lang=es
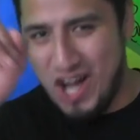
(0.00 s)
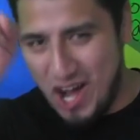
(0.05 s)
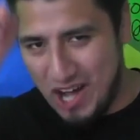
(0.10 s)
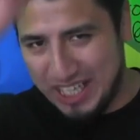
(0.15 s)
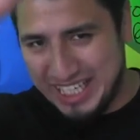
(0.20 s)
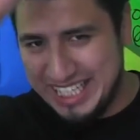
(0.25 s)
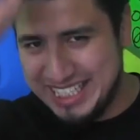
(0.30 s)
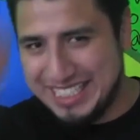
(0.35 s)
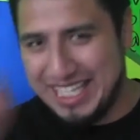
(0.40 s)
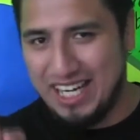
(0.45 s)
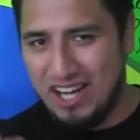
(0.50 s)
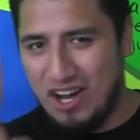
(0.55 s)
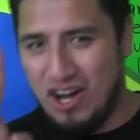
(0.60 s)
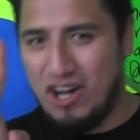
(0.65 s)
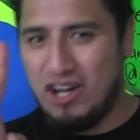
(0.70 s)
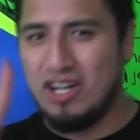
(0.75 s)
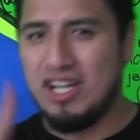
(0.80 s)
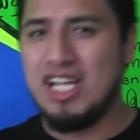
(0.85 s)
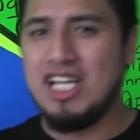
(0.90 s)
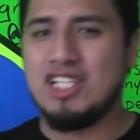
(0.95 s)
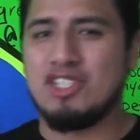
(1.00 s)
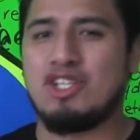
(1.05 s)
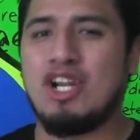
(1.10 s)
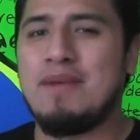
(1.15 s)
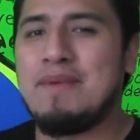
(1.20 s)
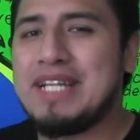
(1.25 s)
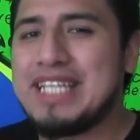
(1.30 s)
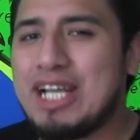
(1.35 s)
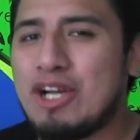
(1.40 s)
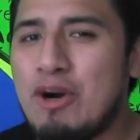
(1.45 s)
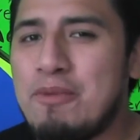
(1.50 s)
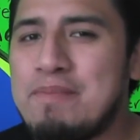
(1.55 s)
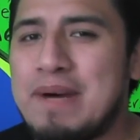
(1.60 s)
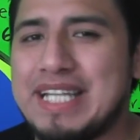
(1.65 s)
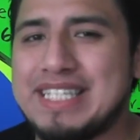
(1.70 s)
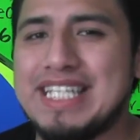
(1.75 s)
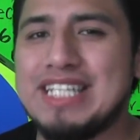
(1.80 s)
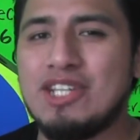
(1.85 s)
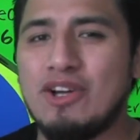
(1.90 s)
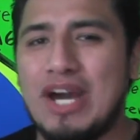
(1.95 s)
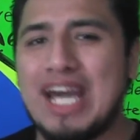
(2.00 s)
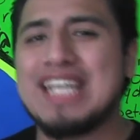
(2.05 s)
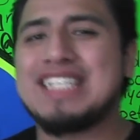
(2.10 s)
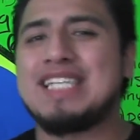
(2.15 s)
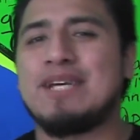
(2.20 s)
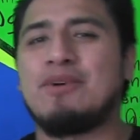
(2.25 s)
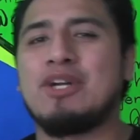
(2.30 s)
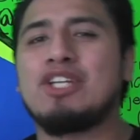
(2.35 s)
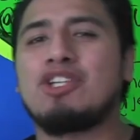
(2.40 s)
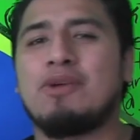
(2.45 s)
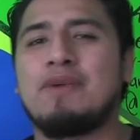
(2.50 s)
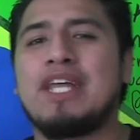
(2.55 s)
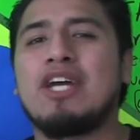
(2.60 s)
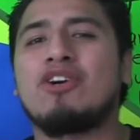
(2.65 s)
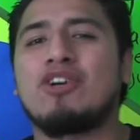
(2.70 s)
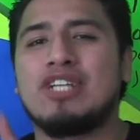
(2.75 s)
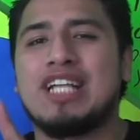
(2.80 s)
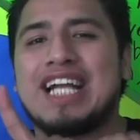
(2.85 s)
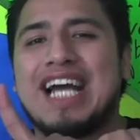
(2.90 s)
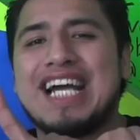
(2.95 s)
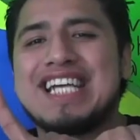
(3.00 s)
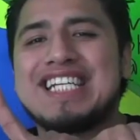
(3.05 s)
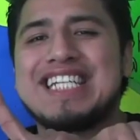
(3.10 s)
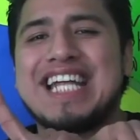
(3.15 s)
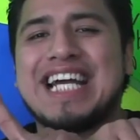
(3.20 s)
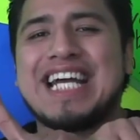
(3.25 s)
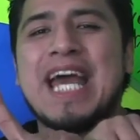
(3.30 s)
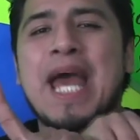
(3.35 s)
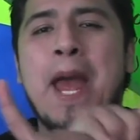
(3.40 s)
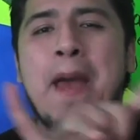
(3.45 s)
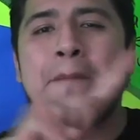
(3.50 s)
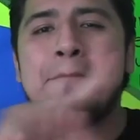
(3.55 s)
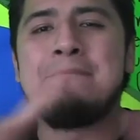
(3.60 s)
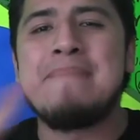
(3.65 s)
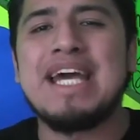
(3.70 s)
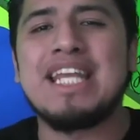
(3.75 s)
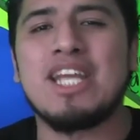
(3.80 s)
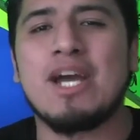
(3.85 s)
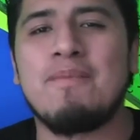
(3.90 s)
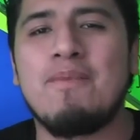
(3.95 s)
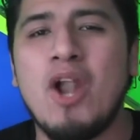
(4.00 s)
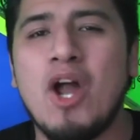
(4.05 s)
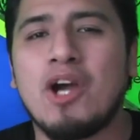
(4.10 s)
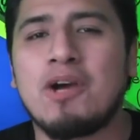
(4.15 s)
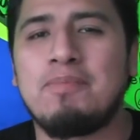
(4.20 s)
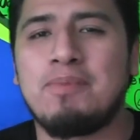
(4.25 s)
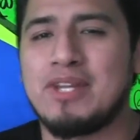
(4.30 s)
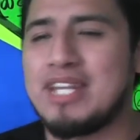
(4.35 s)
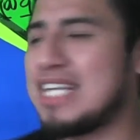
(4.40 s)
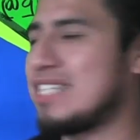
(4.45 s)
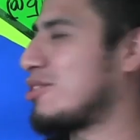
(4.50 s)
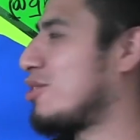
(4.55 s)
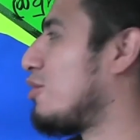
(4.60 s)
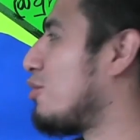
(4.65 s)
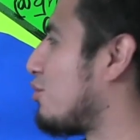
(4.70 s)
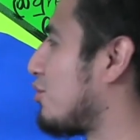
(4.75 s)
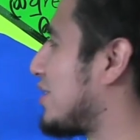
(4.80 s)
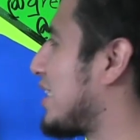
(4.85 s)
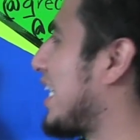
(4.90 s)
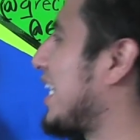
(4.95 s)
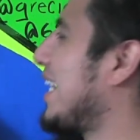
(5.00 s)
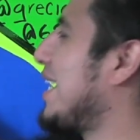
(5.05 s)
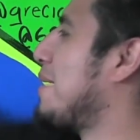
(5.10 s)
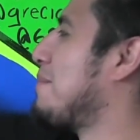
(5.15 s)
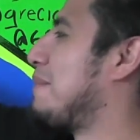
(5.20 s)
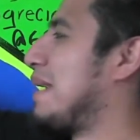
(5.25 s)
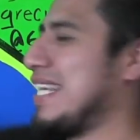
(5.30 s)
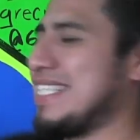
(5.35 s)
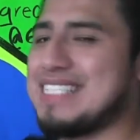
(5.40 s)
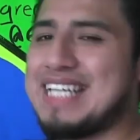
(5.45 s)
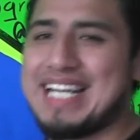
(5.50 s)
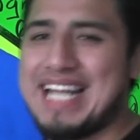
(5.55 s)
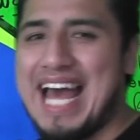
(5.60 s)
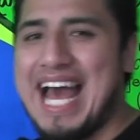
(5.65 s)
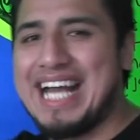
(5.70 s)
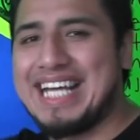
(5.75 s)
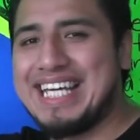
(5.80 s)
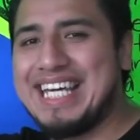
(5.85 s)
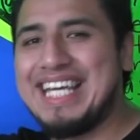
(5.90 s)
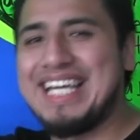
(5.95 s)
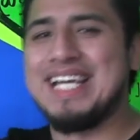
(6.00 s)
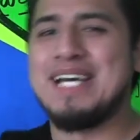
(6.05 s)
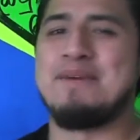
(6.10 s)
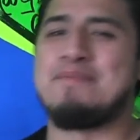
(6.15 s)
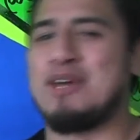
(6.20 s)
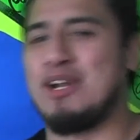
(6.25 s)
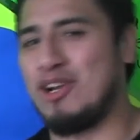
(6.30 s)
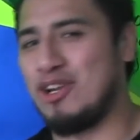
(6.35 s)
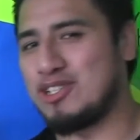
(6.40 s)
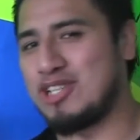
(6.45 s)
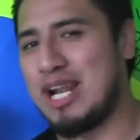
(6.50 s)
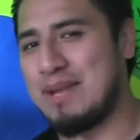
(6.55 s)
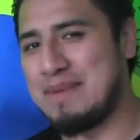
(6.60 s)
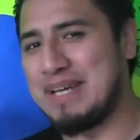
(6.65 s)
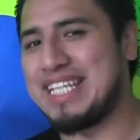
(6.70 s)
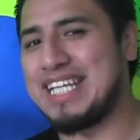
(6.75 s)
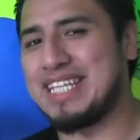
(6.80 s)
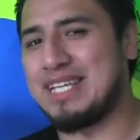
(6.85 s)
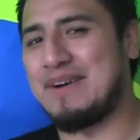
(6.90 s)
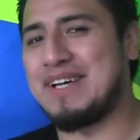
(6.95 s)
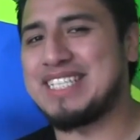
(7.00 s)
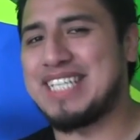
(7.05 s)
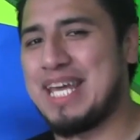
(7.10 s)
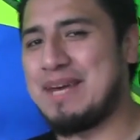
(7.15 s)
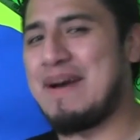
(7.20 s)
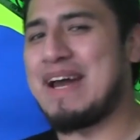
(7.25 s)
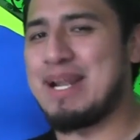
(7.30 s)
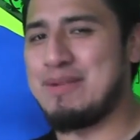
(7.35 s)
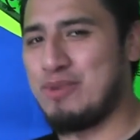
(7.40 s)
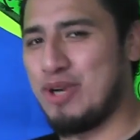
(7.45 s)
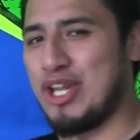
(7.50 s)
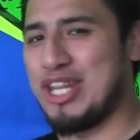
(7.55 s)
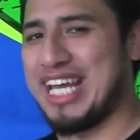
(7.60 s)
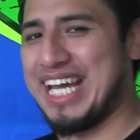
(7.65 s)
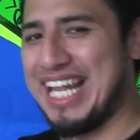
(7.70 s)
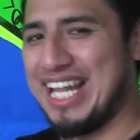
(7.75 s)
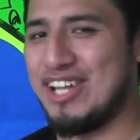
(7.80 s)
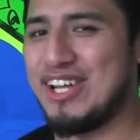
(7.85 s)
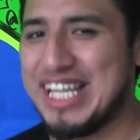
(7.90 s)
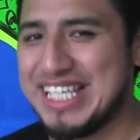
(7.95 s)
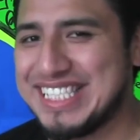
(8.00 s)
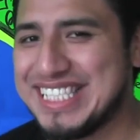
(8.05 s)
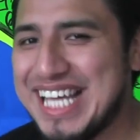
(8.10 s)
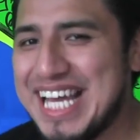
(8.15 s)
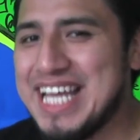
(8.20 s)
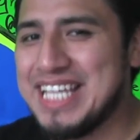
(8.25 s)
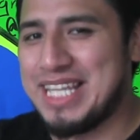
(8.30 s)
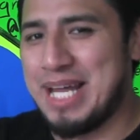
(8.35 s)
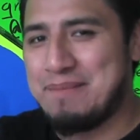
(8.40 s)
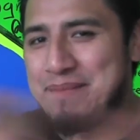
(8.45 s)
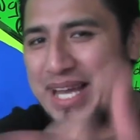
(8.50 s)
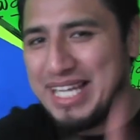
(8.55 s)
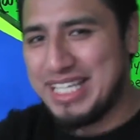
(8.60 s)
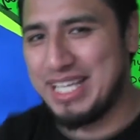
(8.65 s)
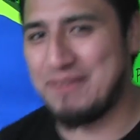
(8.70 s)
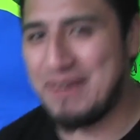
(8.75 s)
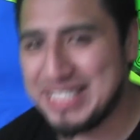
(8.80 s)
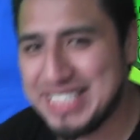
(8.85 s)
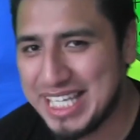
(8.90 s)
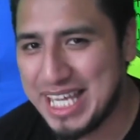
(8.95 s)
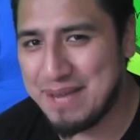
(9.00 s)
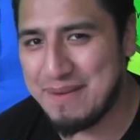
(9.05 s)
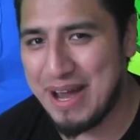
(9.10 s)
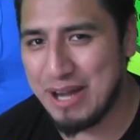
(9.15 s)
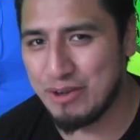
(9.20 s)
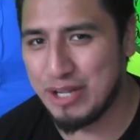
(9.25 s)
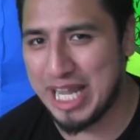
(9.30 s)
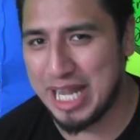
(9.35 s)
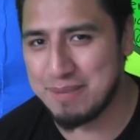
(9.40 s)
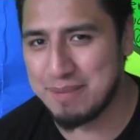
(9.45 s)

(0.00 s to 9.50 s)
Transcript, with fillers: no, Cristian, no. Solamente compartiendo este bonito video con el hashtag MediaBlog podrás concursar para estar aquí. Pero no solamente te vas a llevar el muro de ganadores, también te vas a llevar un